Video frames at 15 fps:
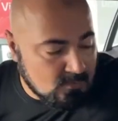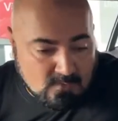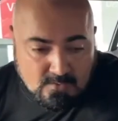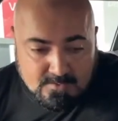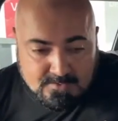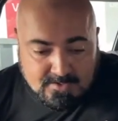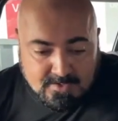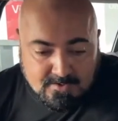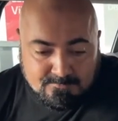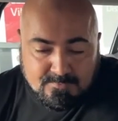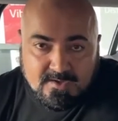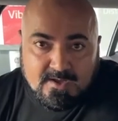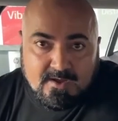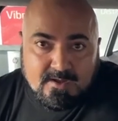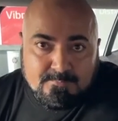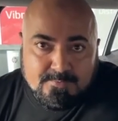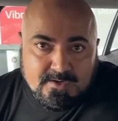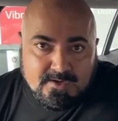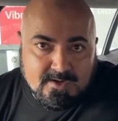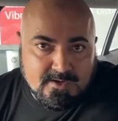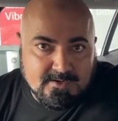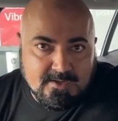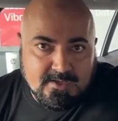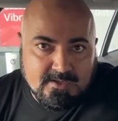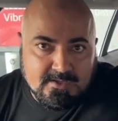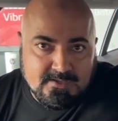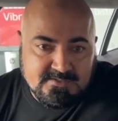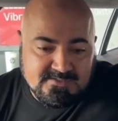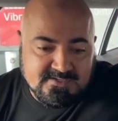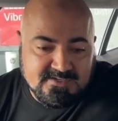को अगर आपने यहाँ पे लगाना
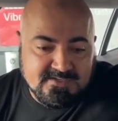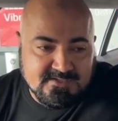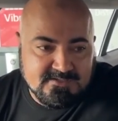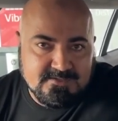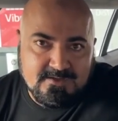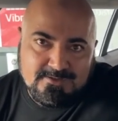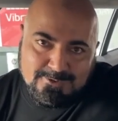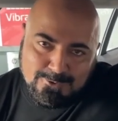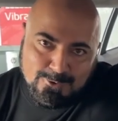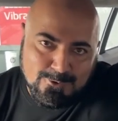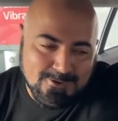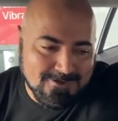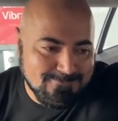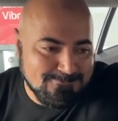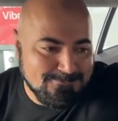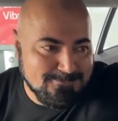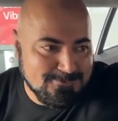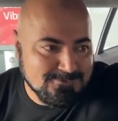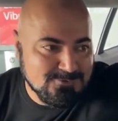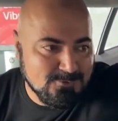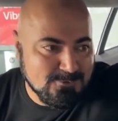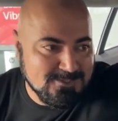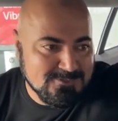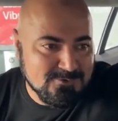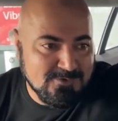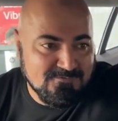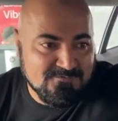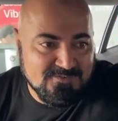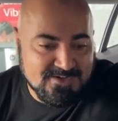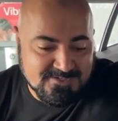है सीट के साथ तो आप छोटे जो
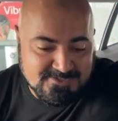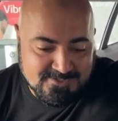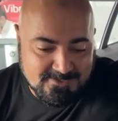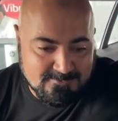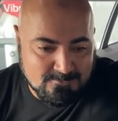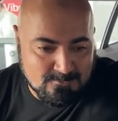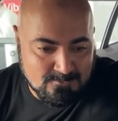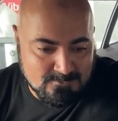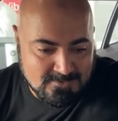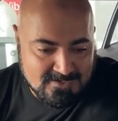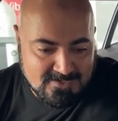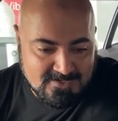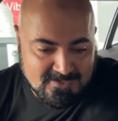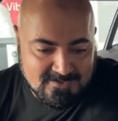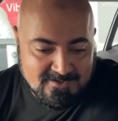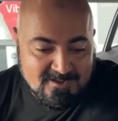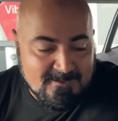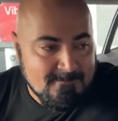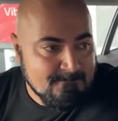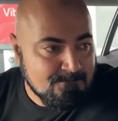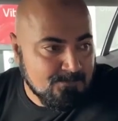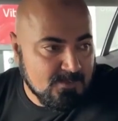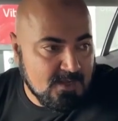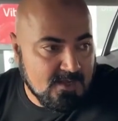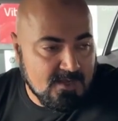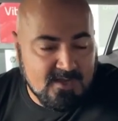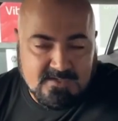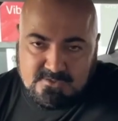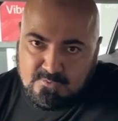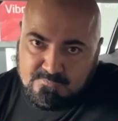इन्फेंट्स हैं उनके लिए
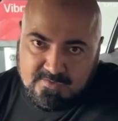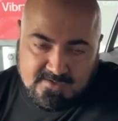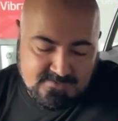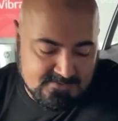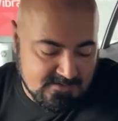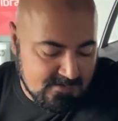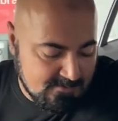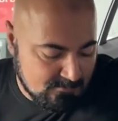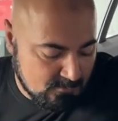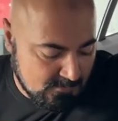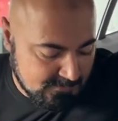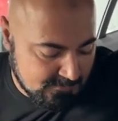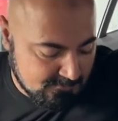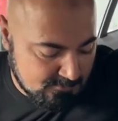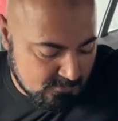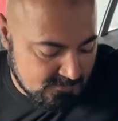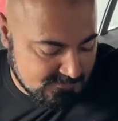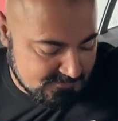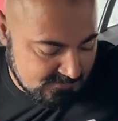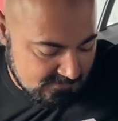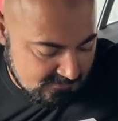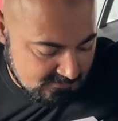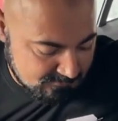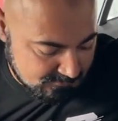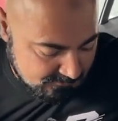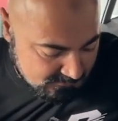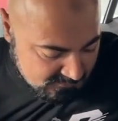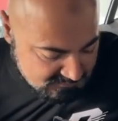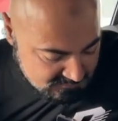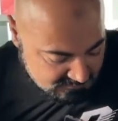आइसोफेक्स आपको एंकर पॉइंट्स यहाँ पे
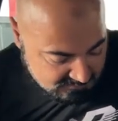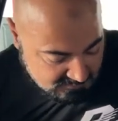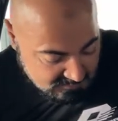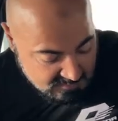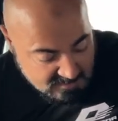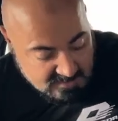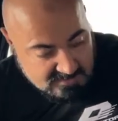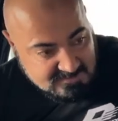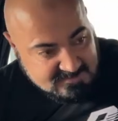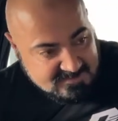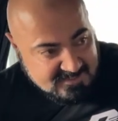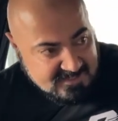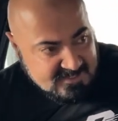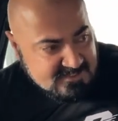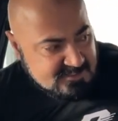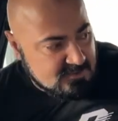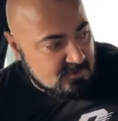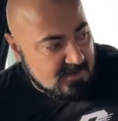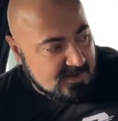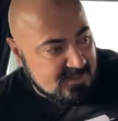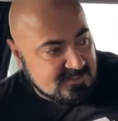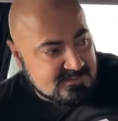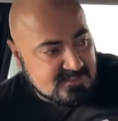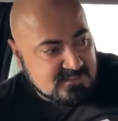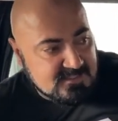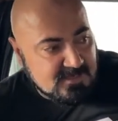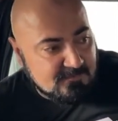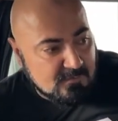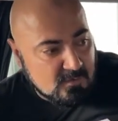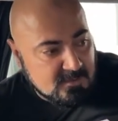मिल जाते हैं सीट्स जो है
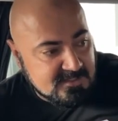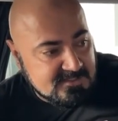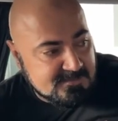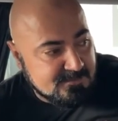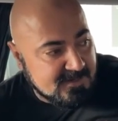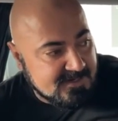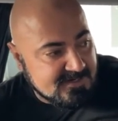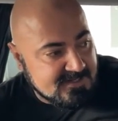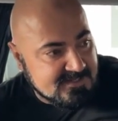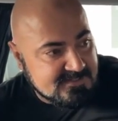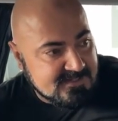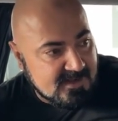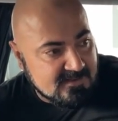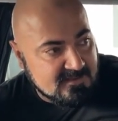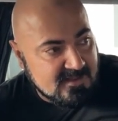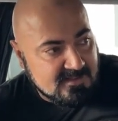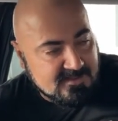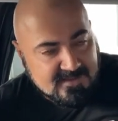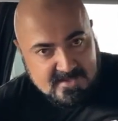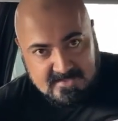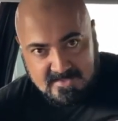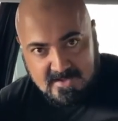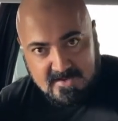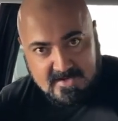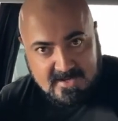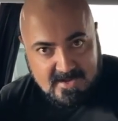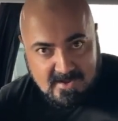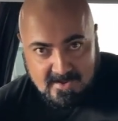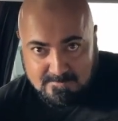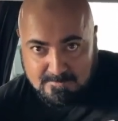60 40 स्प्लिट के साथ आती हैं
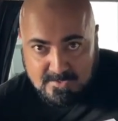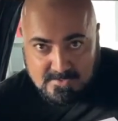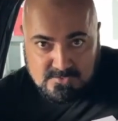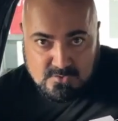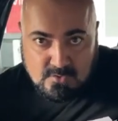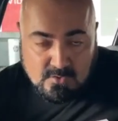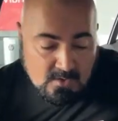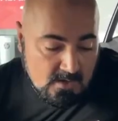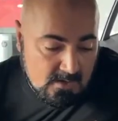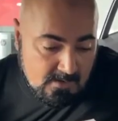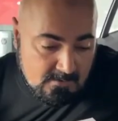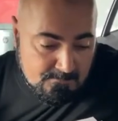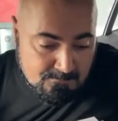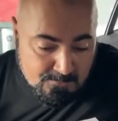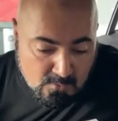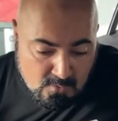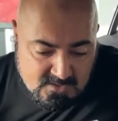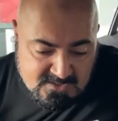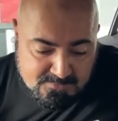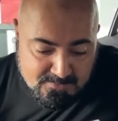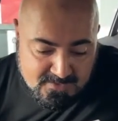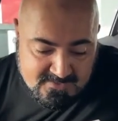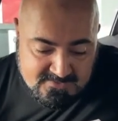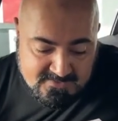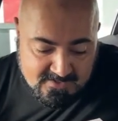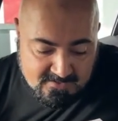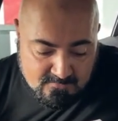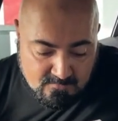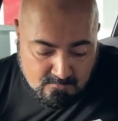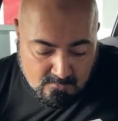ताकि आपका जो बूट स्पेस
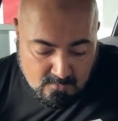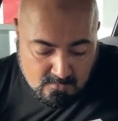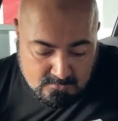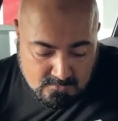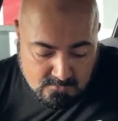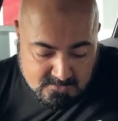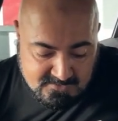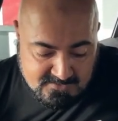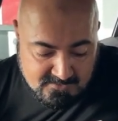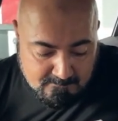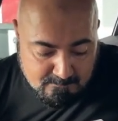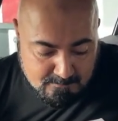है वो थोड़ी सी